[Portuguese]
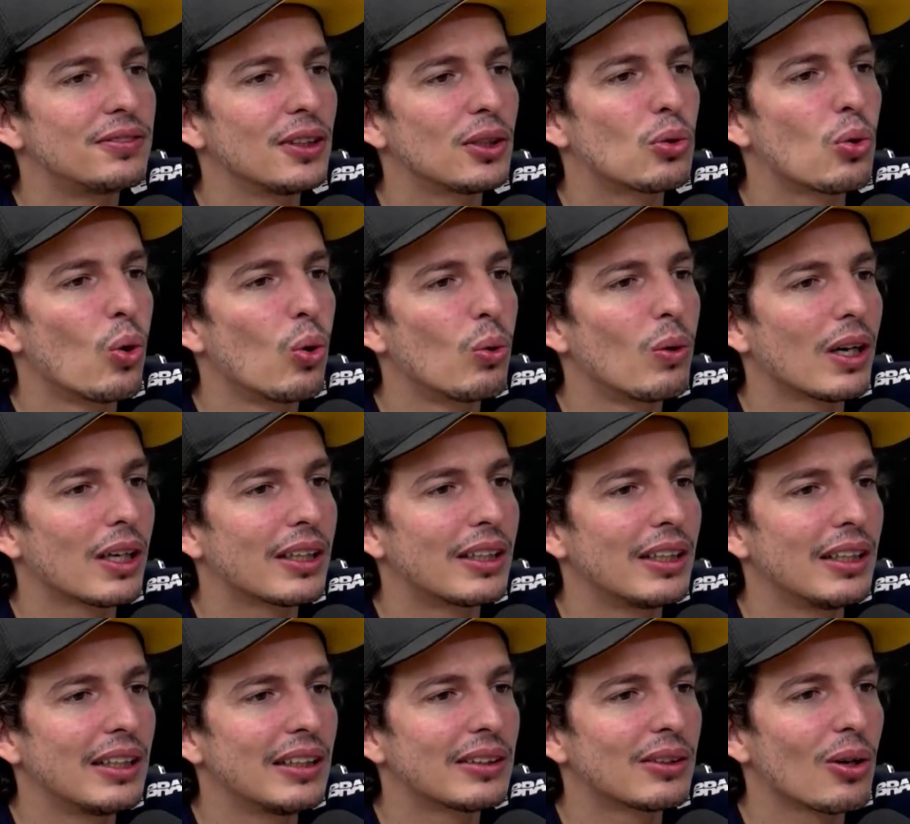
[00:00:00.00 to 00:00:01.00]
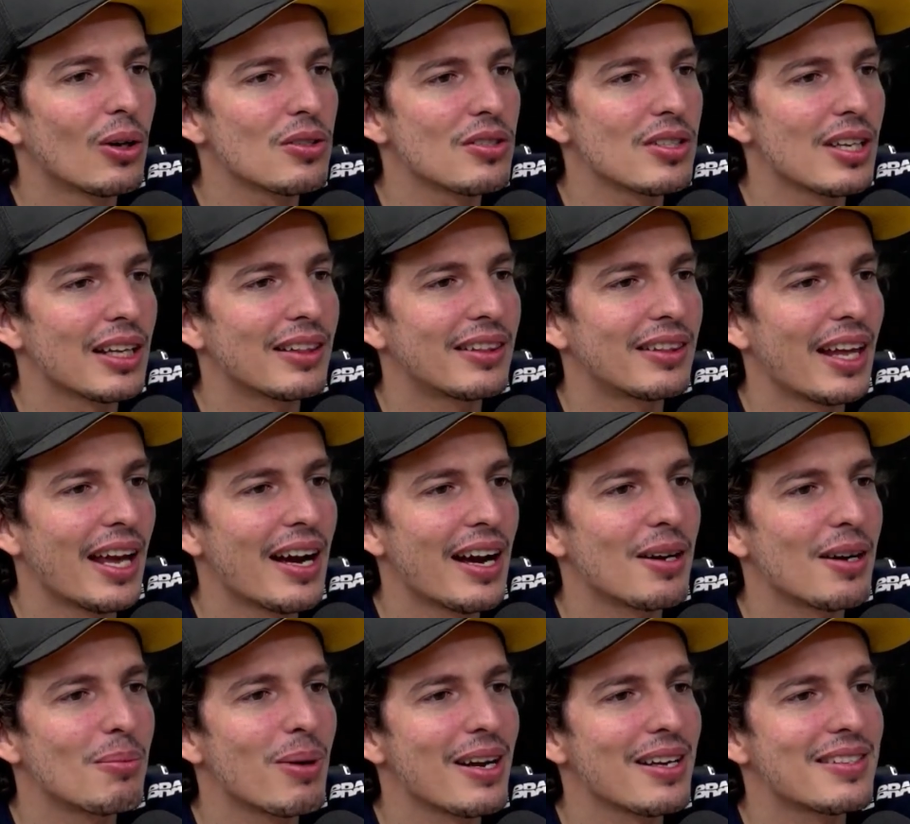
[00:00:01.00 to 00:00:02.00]
ficou aqui em Fiquei. nossa
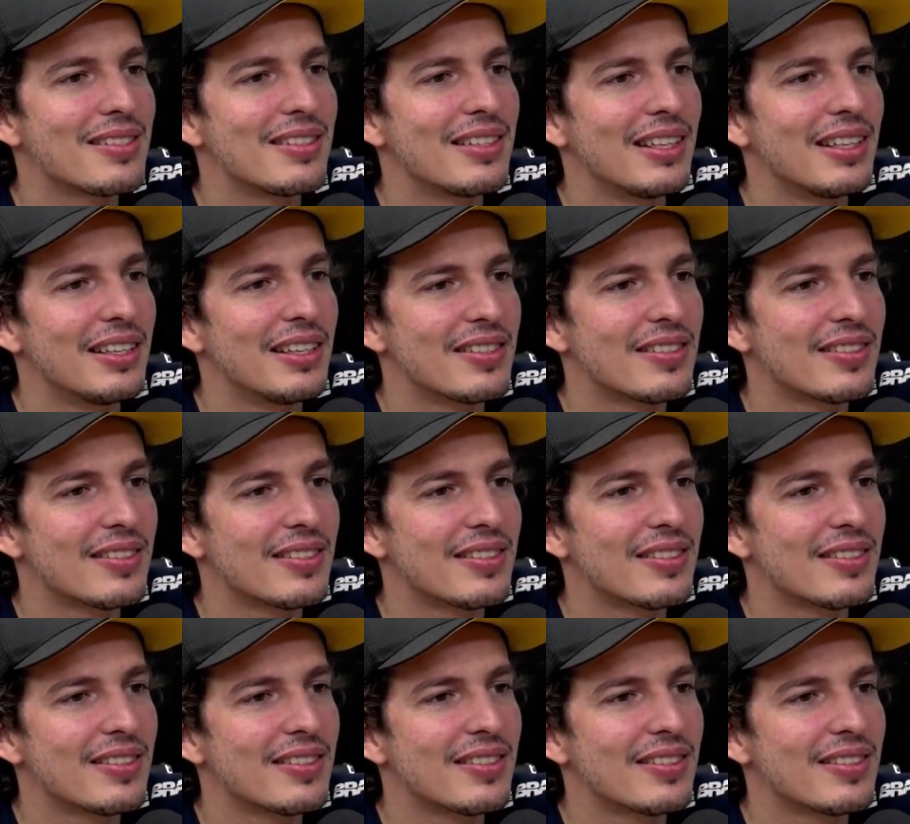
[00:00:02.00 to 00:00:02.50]
terra Brasília. Me